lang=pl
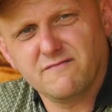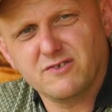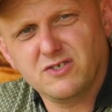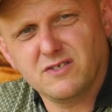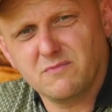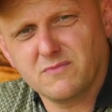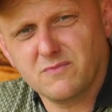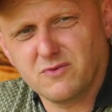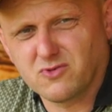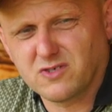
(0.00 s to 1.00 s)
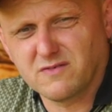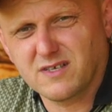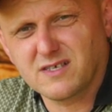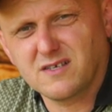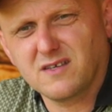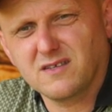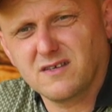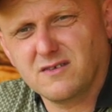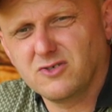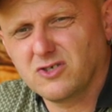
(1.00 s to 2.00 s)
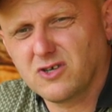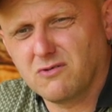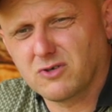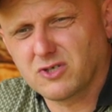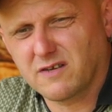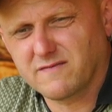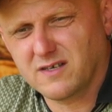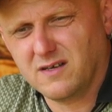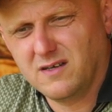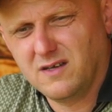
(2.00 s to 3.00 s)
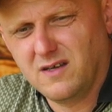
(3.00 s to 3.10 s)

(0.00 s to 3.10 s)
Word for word: je wycinam, bo już są zaschnięte i gdzieś koło czerwca,